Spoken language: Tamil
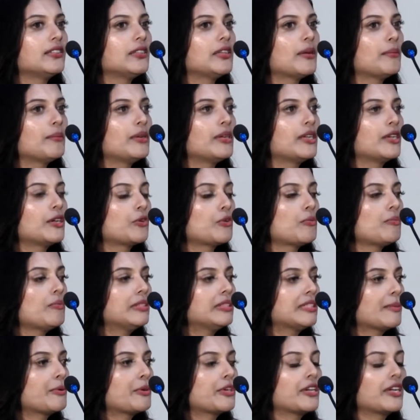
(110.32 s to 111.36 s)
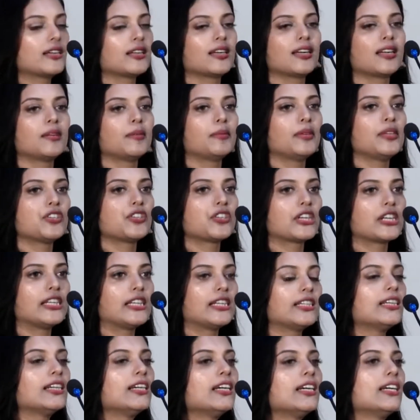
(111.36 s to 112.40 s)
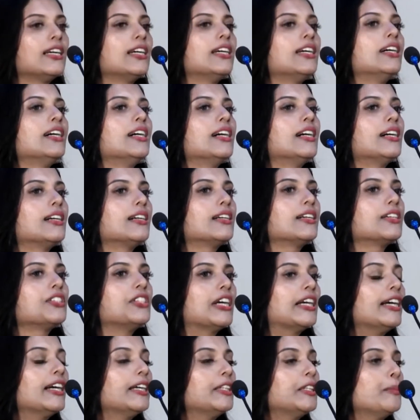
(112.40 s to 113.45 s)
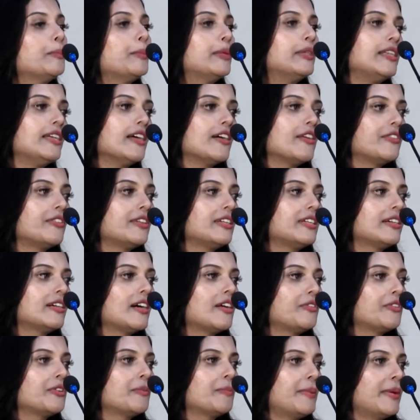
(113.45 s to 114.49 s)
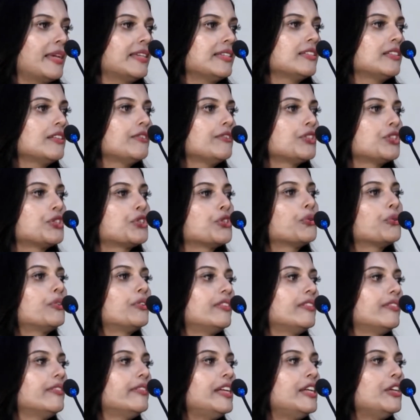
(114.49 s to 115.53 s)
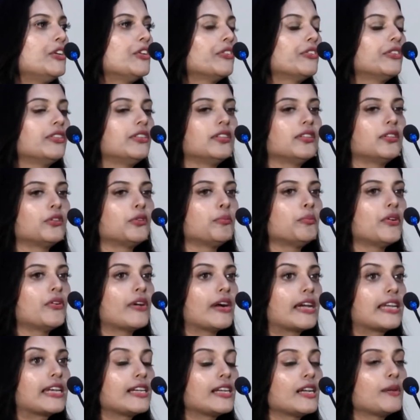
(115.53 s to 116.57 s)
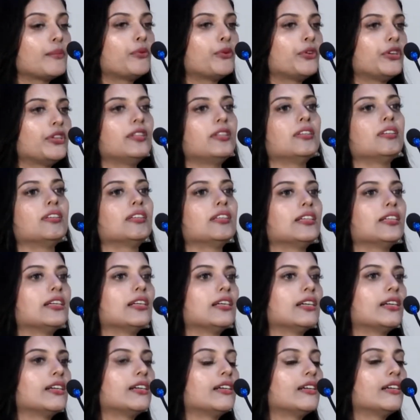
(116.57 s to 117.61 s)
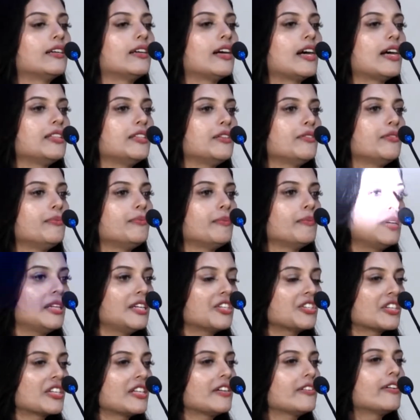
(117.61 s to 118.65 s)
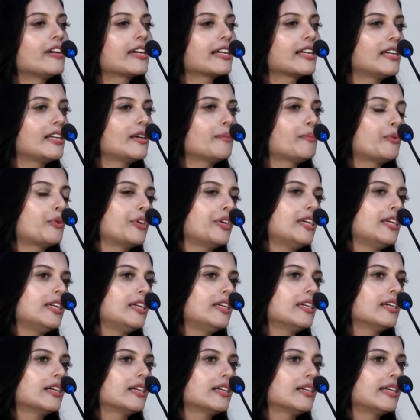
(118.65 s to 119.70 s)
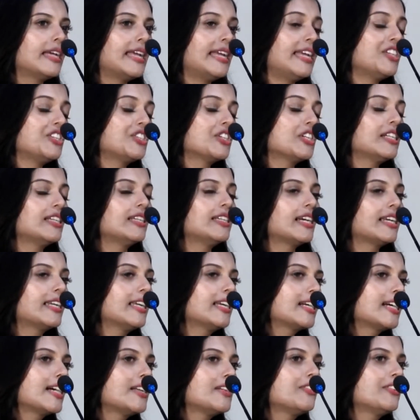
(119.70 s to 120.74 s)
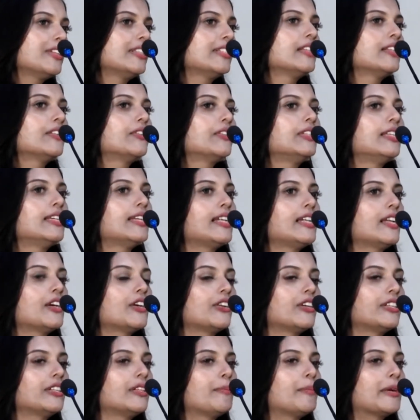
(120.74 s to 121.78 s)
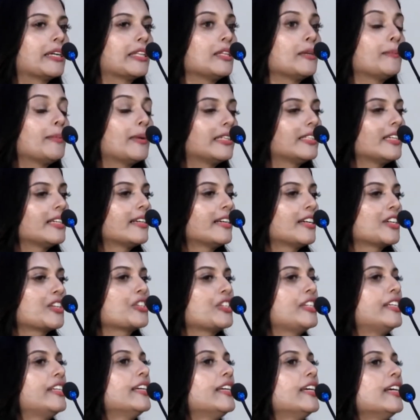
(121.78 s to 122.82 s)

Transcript: நமக்கு ரொம்ப சப்போர்ட்டாக இருக்கார் மலேசியாவில் ஜகாத்தை பற்றி அவர் அவர் பேசின விஷயம் ஒரு வீடியோ வந்து ரொம்ப வைரலாக போனது அது மலேசியாவில் வைரலாக போய் ஏஷியாவில் நிறையா கண்ட்ரீஸில் வந்து எல்லோரும் அந்த படத்தை பார்த்தாங்க ஆக்சுவலி